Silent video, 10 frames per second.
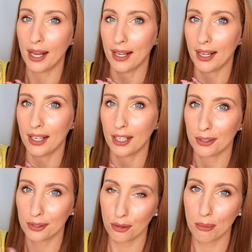
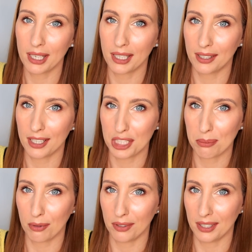e, to numerek
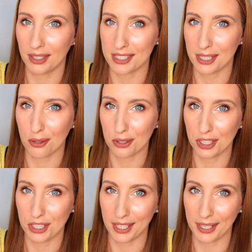11 powinien
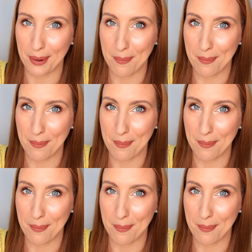zagościć